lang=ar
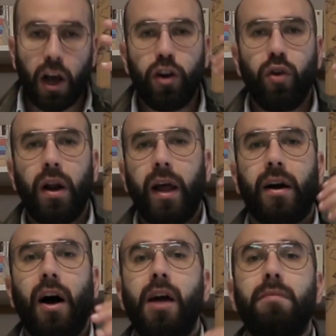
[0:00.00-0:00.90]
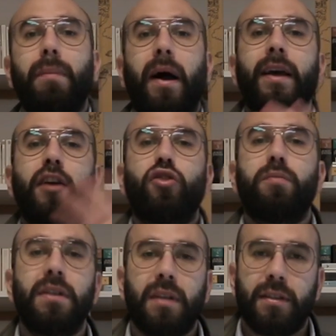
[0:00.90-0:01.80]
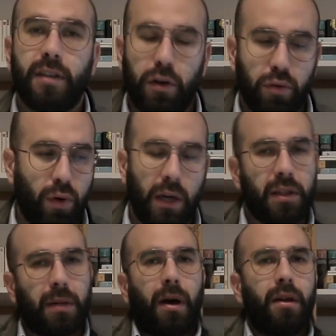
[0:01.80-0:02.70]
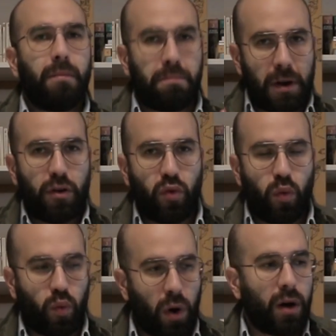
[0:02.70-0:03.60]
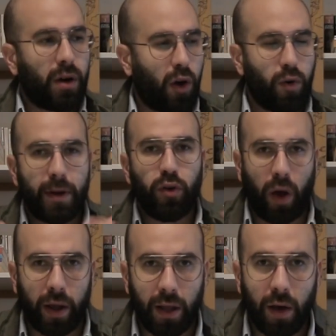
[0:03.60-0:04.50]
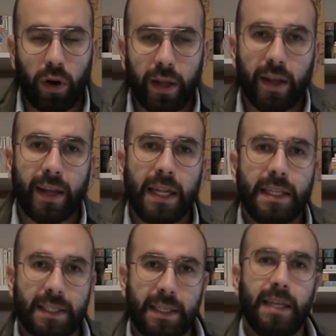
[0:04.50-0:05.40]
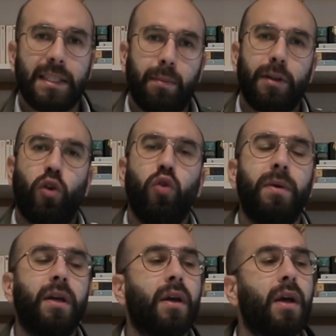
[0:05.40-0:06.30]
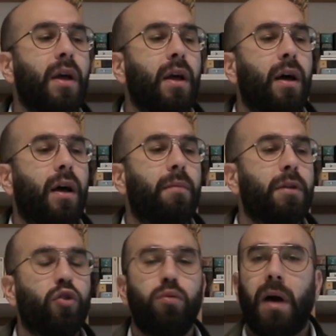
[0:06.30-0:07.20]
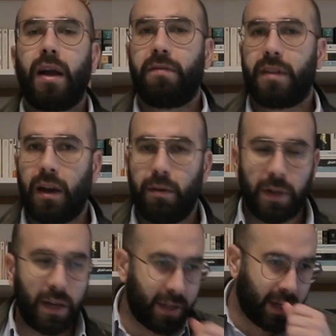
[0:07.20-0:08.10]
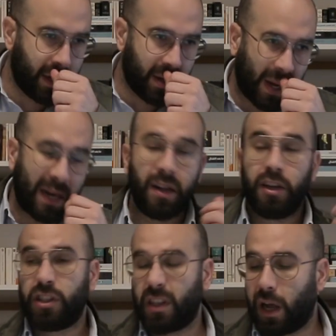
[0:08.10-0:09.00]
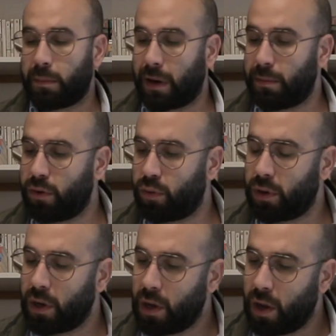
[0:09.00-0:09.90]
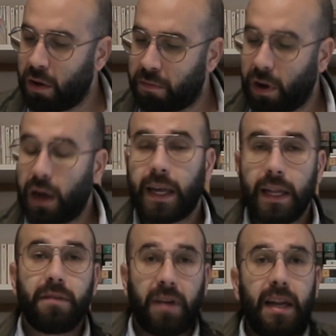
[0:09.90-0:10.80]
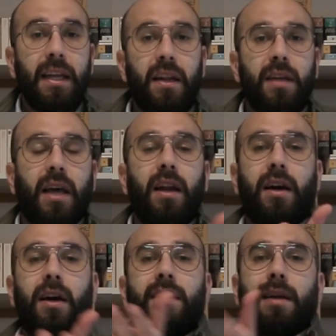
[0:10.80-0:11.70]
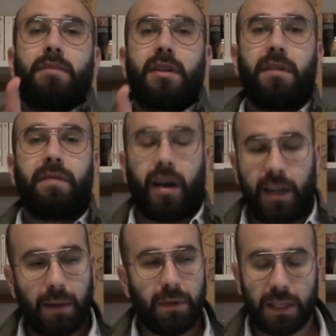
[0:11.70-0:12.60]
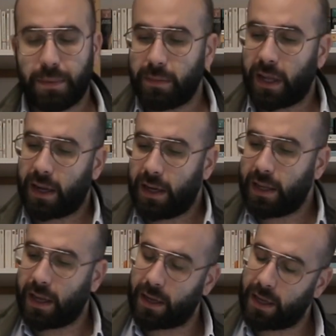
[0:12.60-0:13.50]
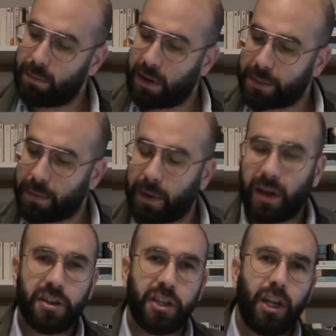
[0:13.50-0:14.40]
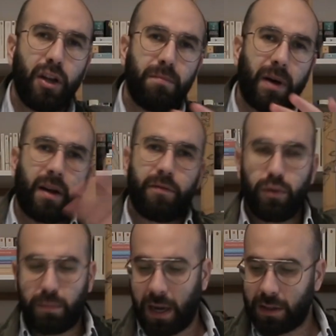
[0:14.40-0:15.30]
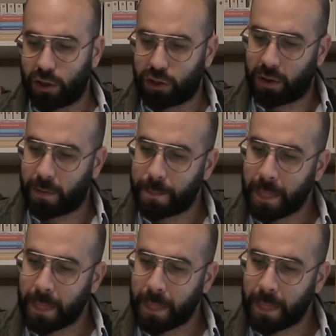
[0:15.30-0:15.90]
انه العقار ما بحياته بينزل سعره هذا طبعا منه واقع ومنه حقيقة ولكن كانت سياسة مدعومة آه، من دون معرفة اللبنانيين على الجزء الأكبر منهم فكانت فعليا أسعار العقارات عم ترتفع أيام لأسباب داخلية أيام لأسباب خارجية ما رح فوت بهذا الشيء